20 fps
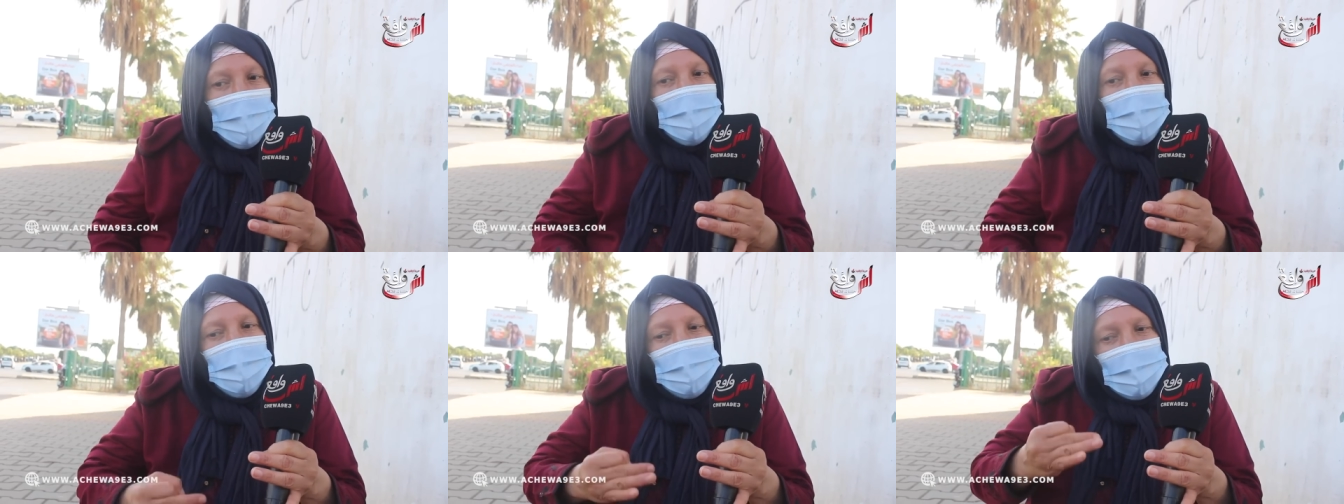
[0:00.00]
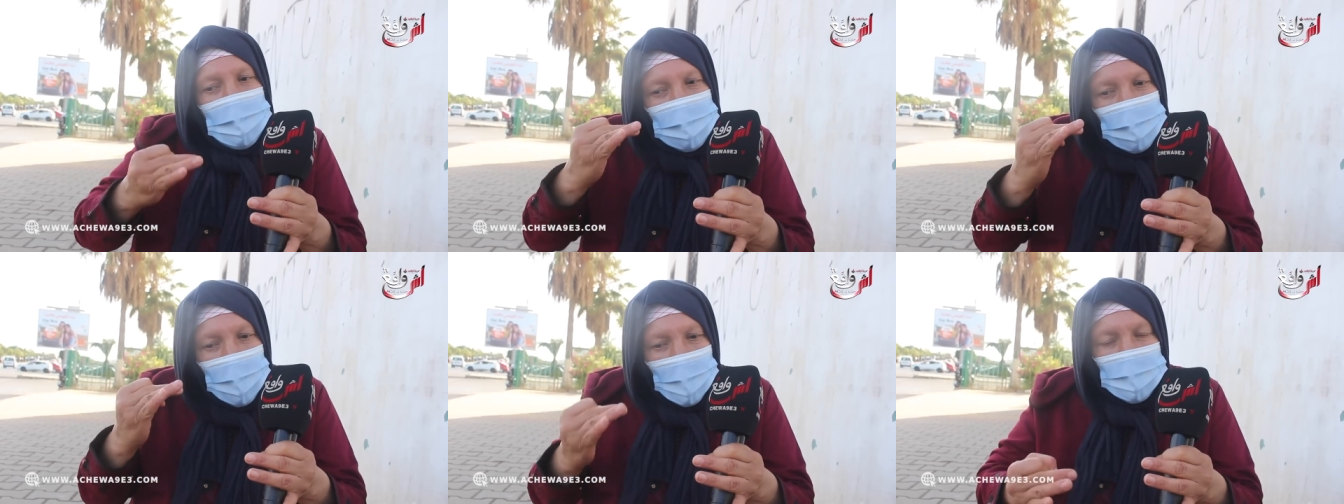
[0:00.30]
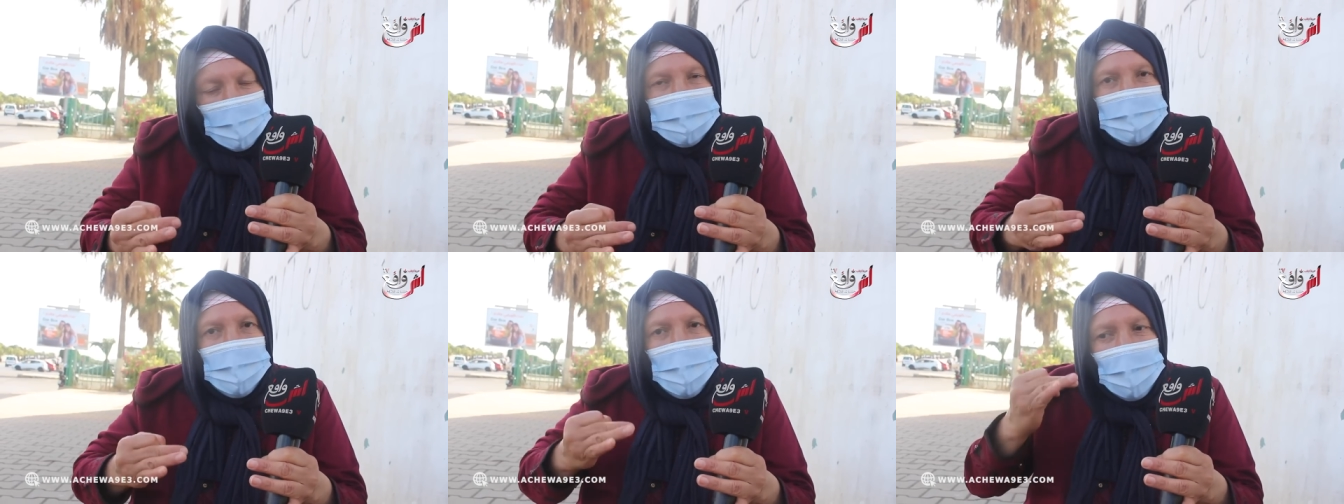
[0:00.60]

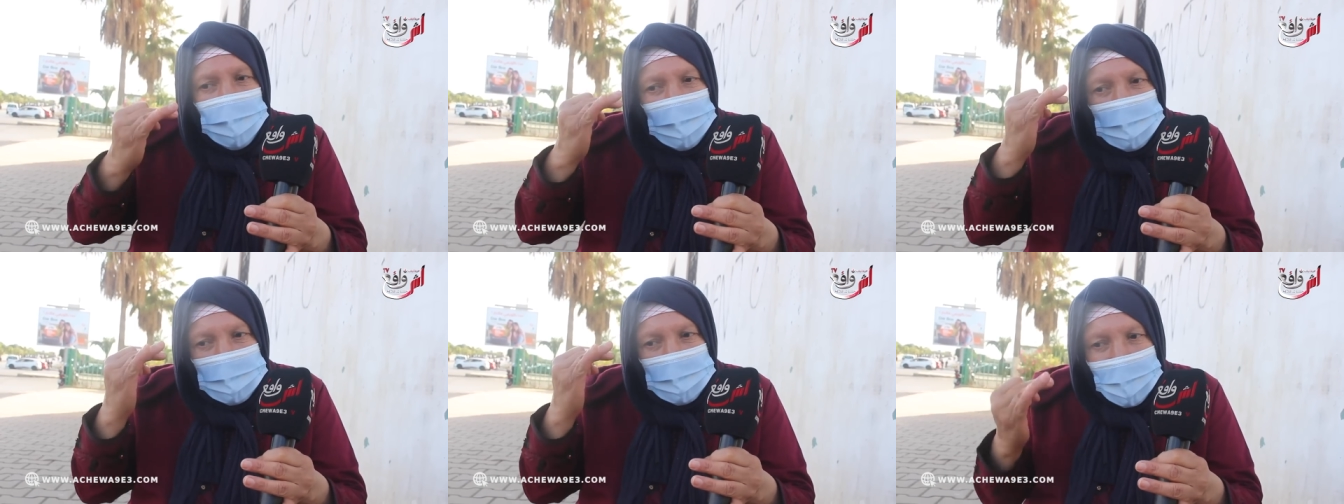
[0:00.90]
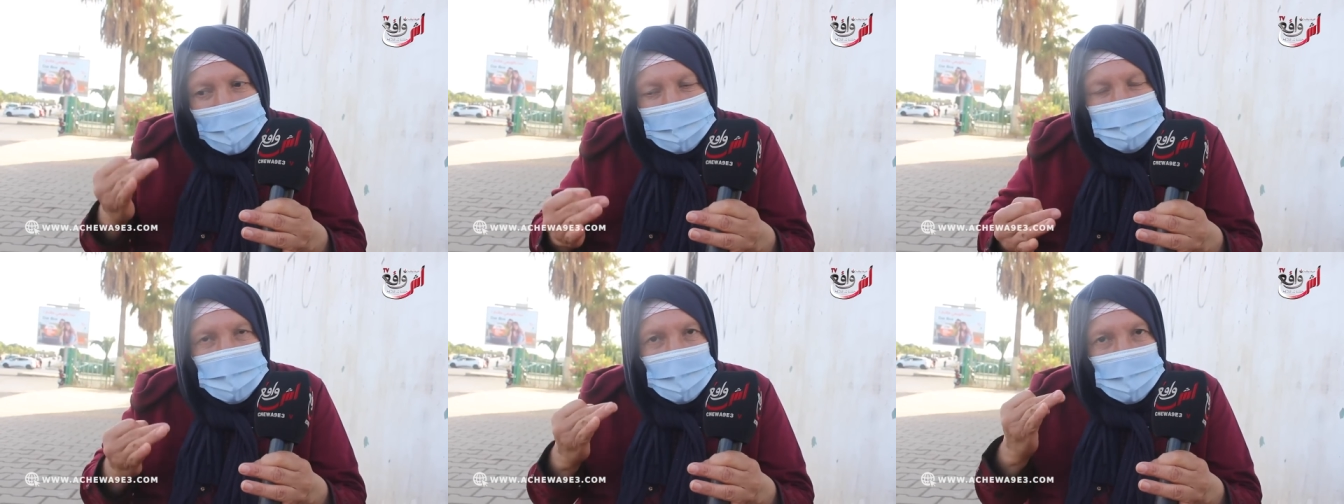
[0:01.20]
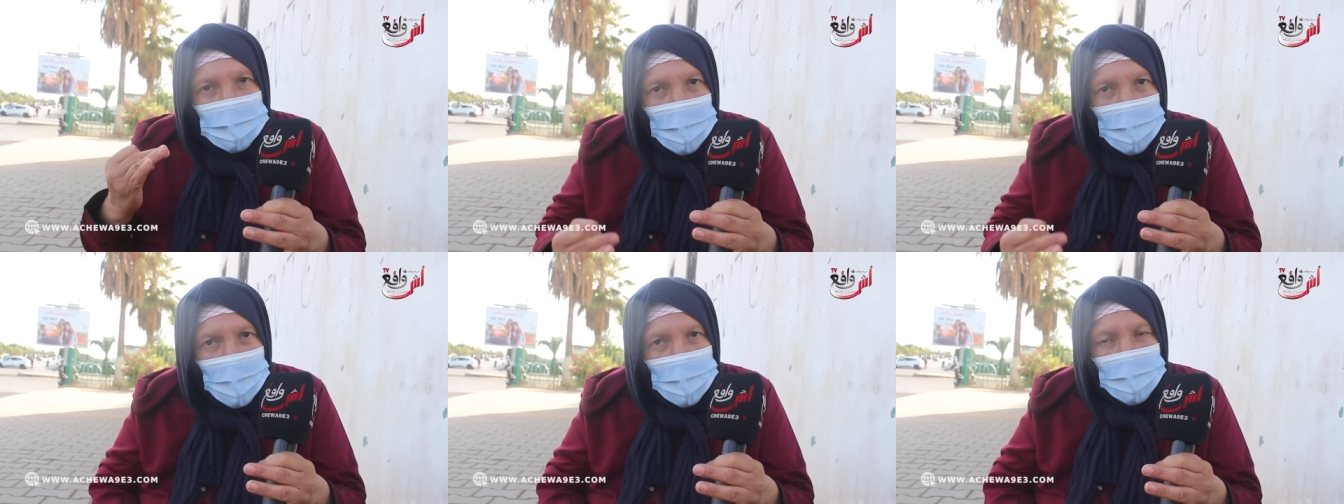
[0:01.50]
ويوقفوا
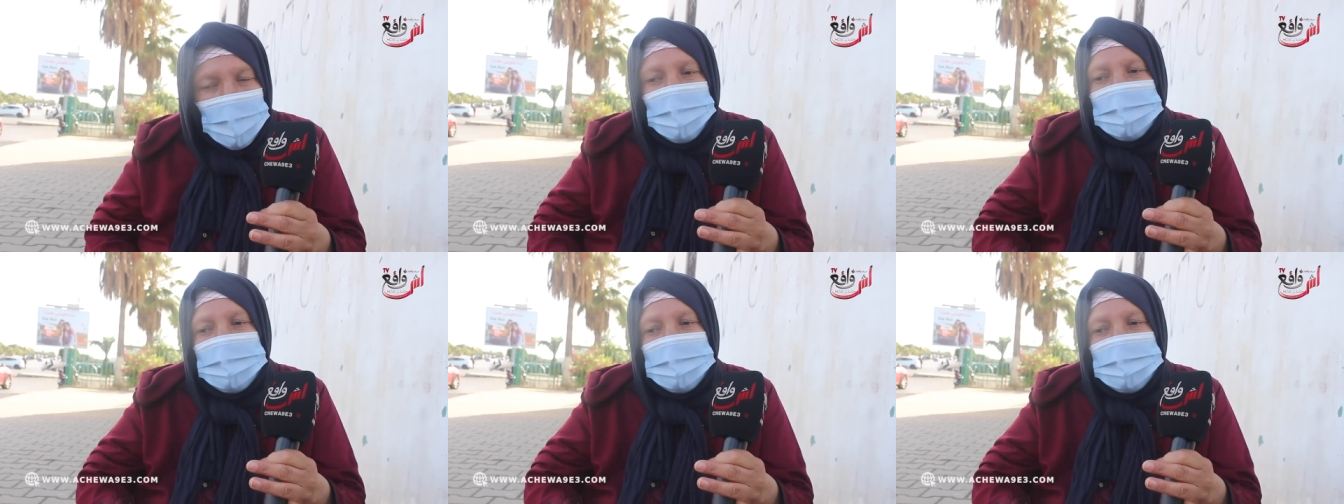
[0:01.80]
ويهضروا